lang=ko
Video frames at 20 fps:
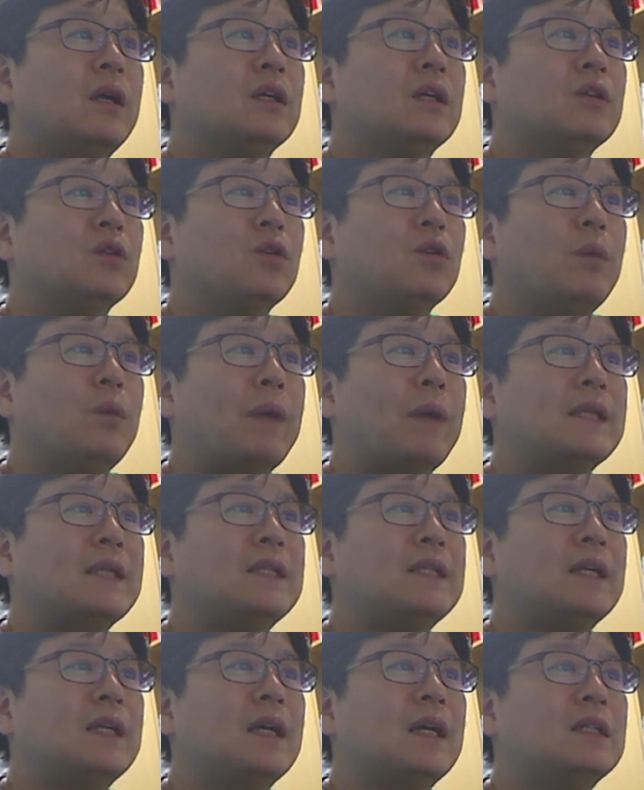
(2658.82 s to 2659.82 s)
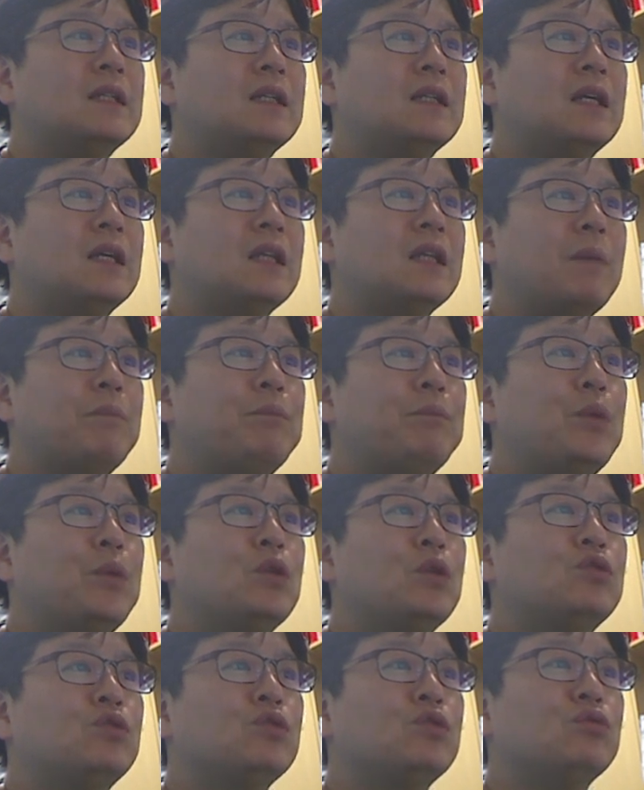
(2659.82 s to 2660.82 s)
그리고 발생 가능한
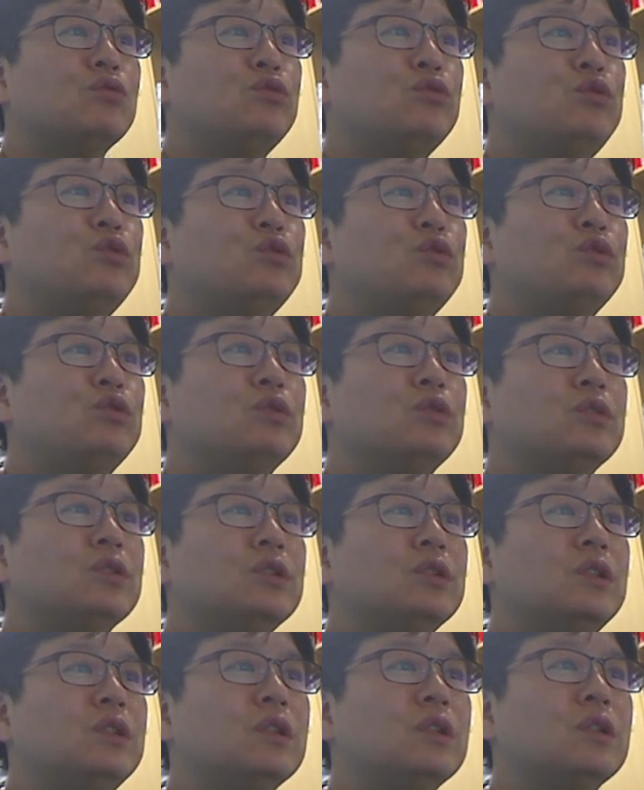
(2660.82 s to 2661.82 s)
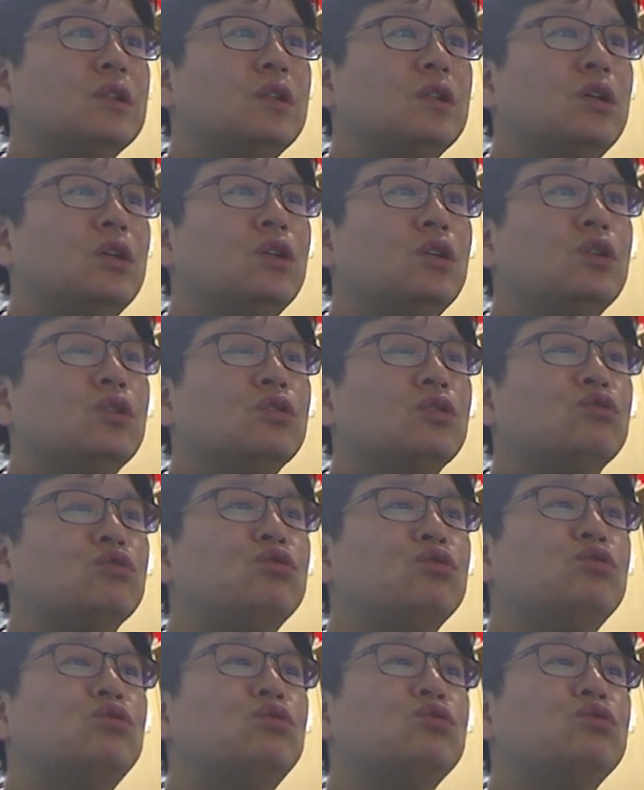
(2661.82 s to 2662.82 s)
합병증, 후유증 등을
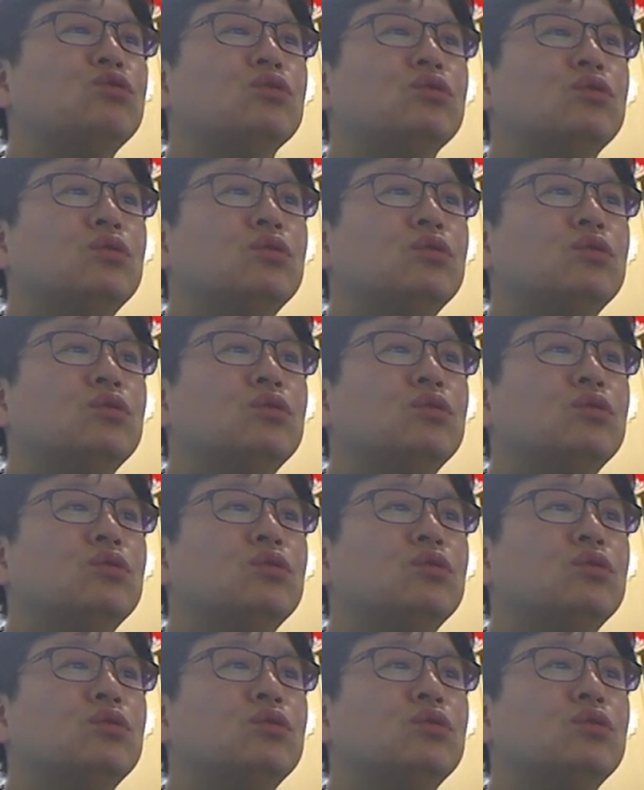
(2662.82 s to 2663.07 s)
구두